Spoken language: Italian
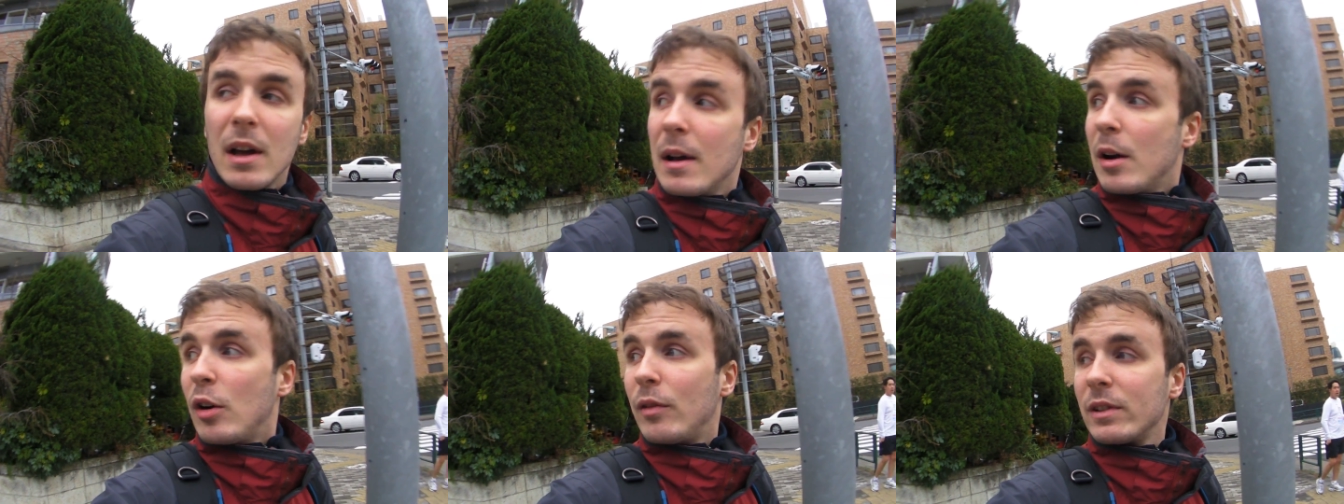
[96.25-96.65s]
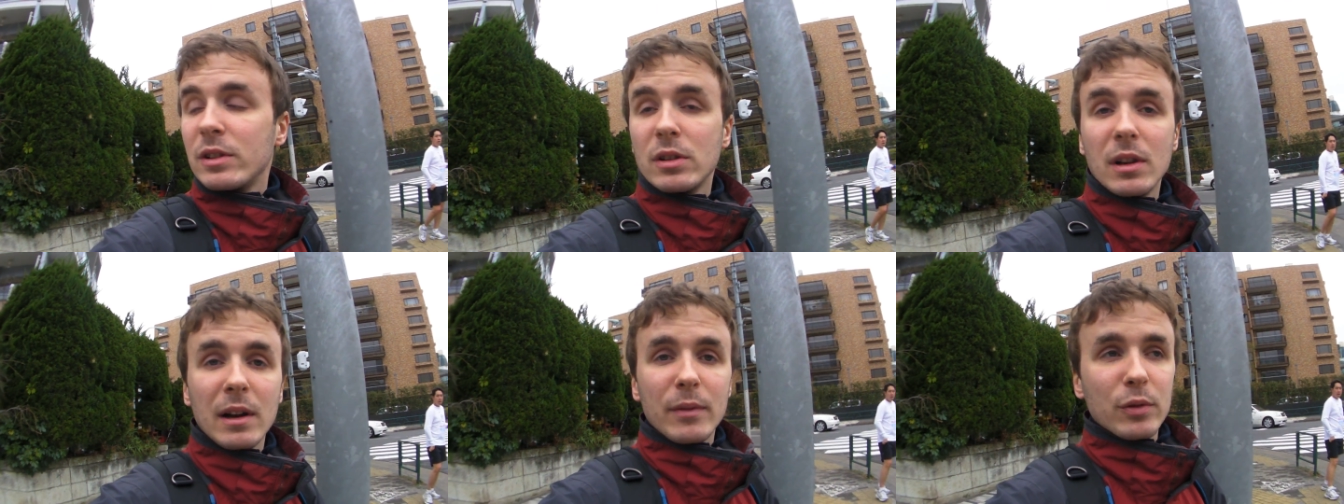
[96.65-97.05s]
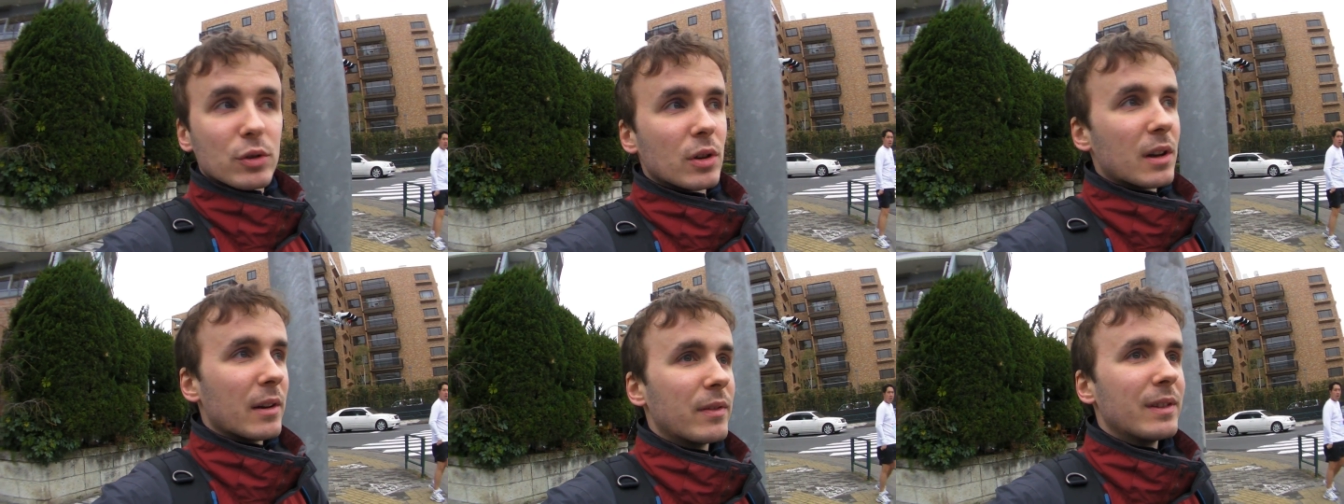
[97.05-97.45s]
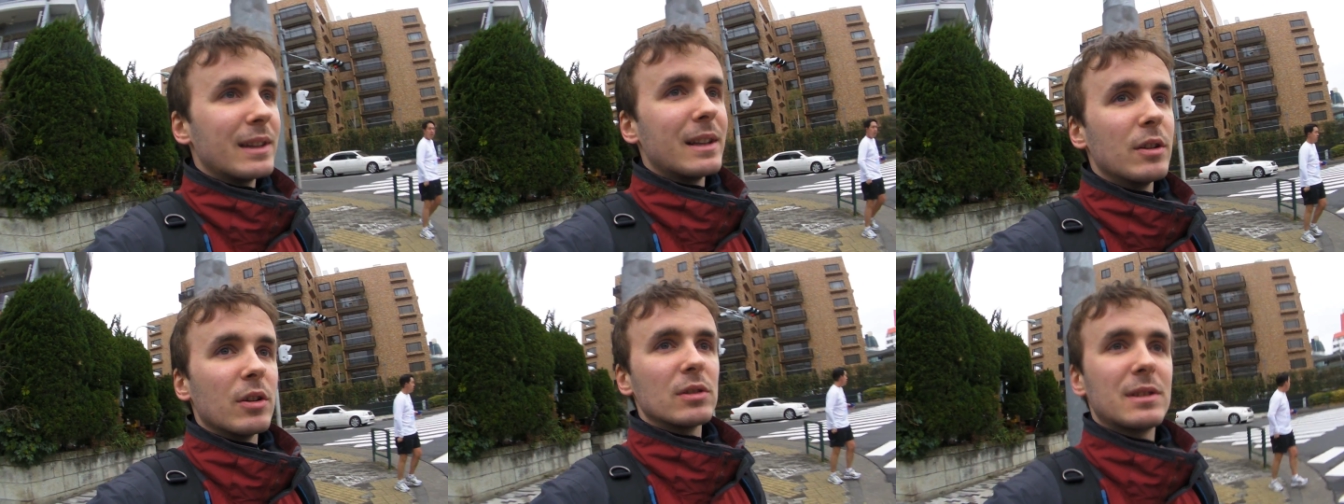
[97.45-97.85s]
ho fatto delle fotografie di
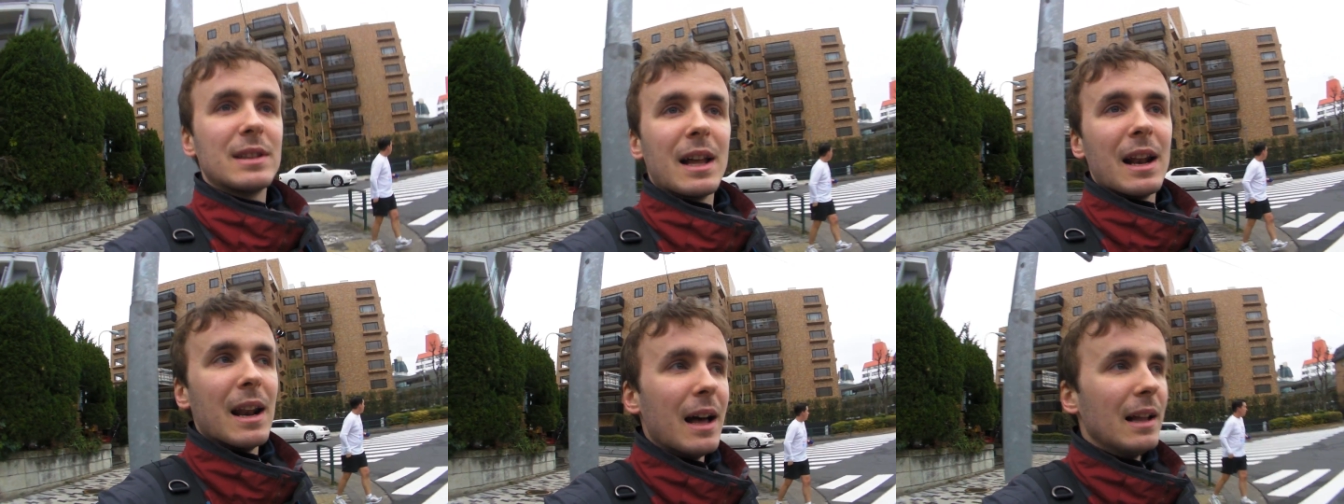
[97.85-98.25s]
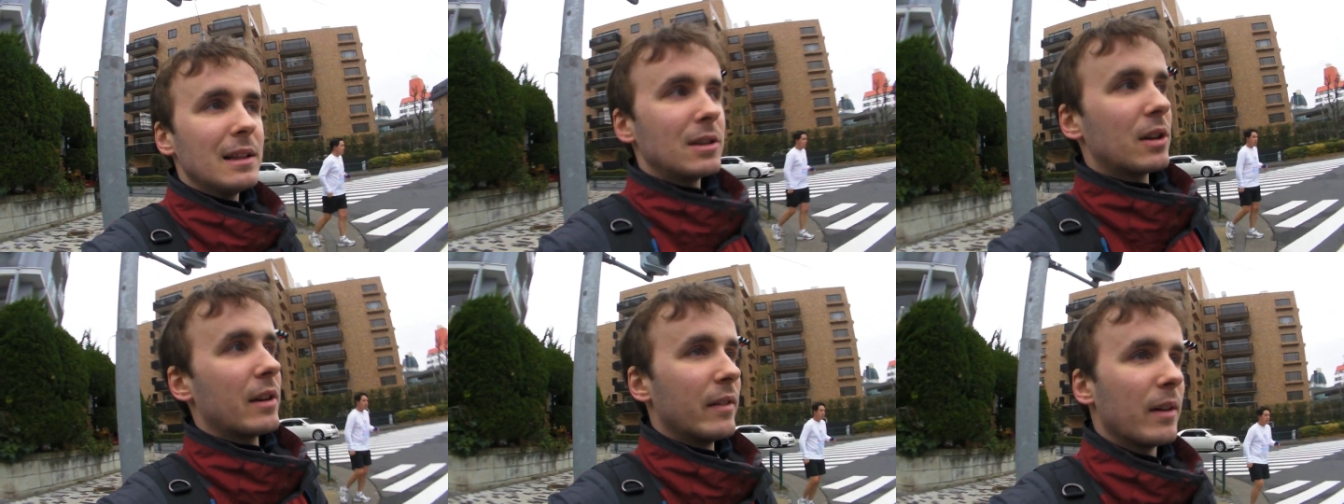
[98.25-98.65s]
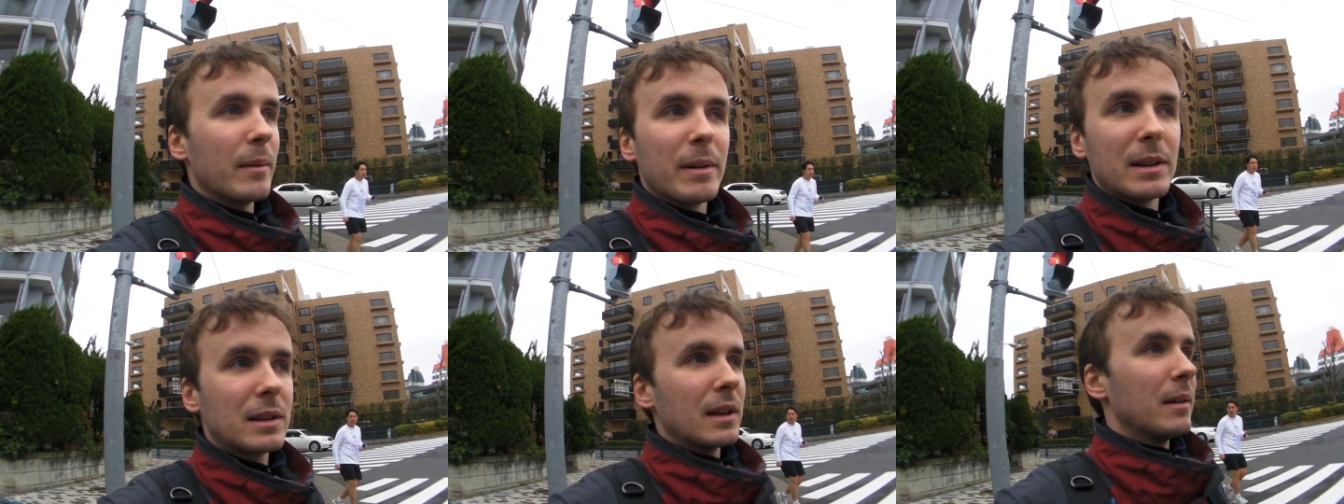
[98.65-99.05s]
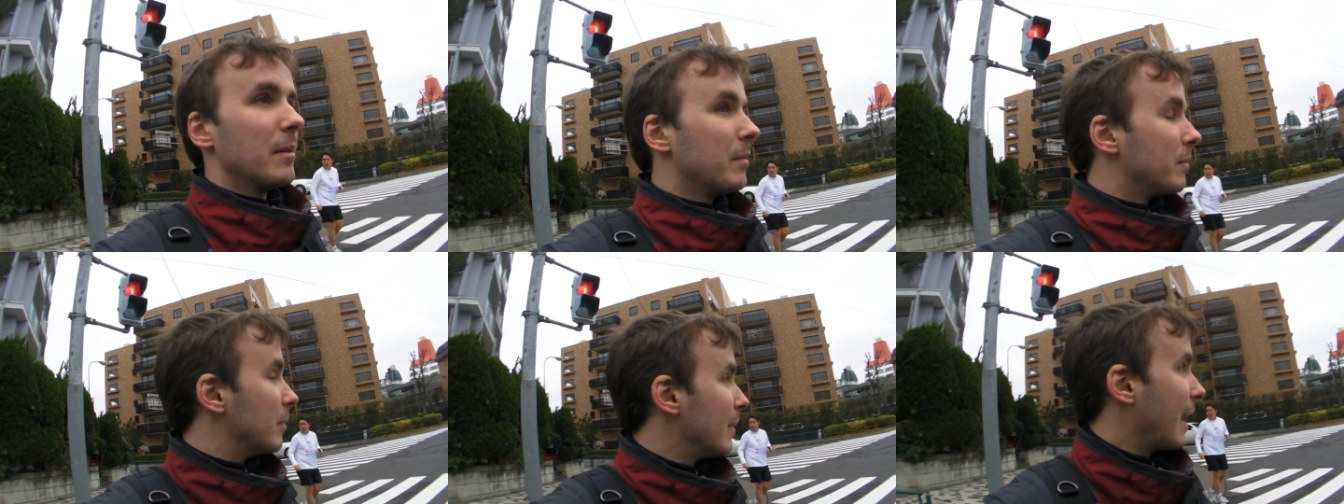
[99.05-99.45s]
notte dall'alto che è veramente
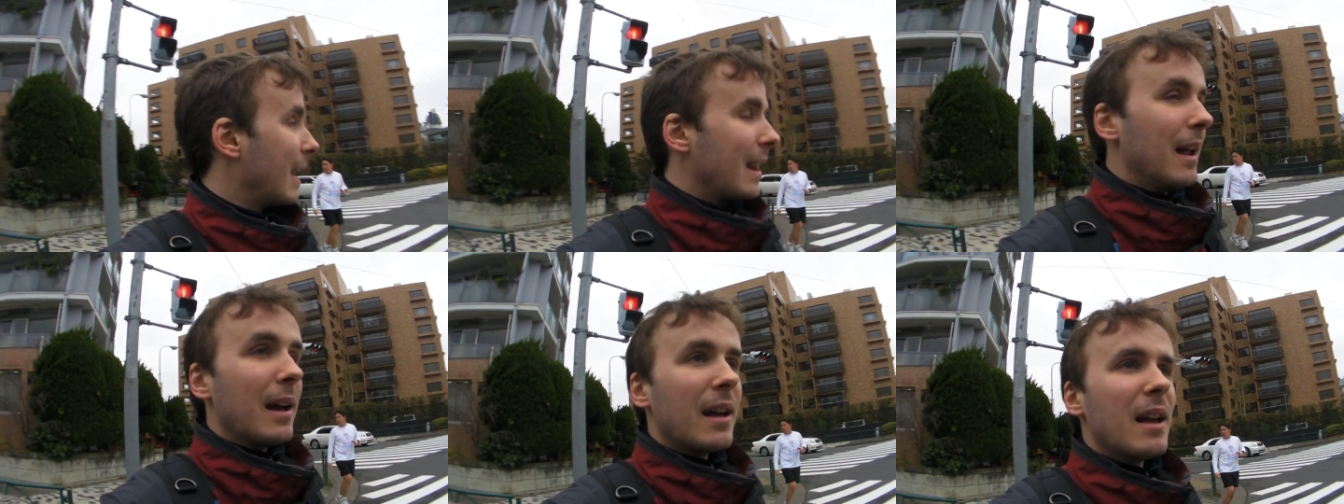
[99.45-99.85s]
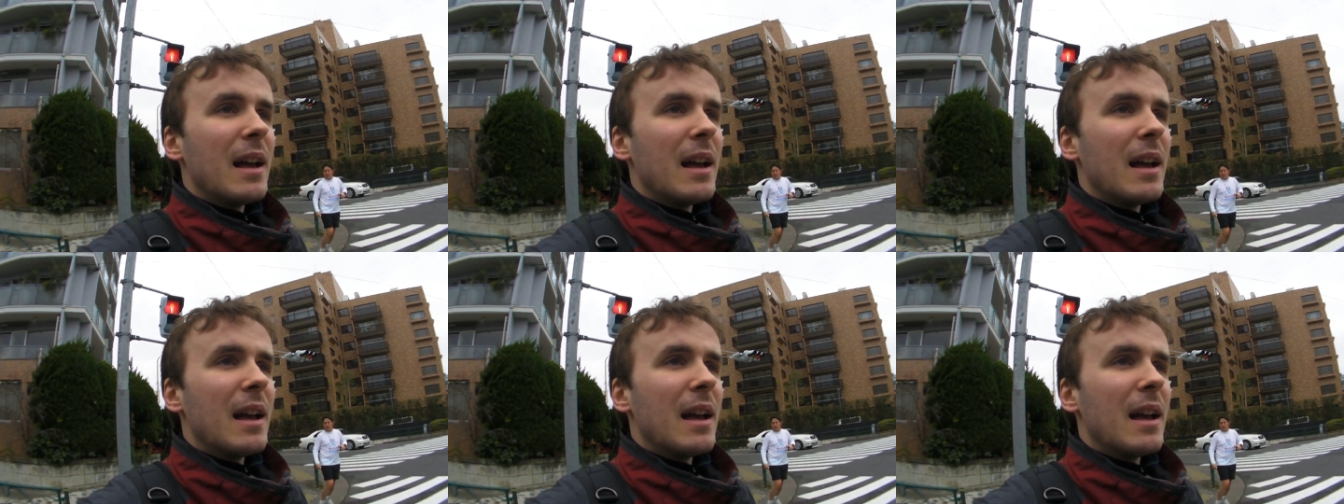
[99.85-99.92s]
belle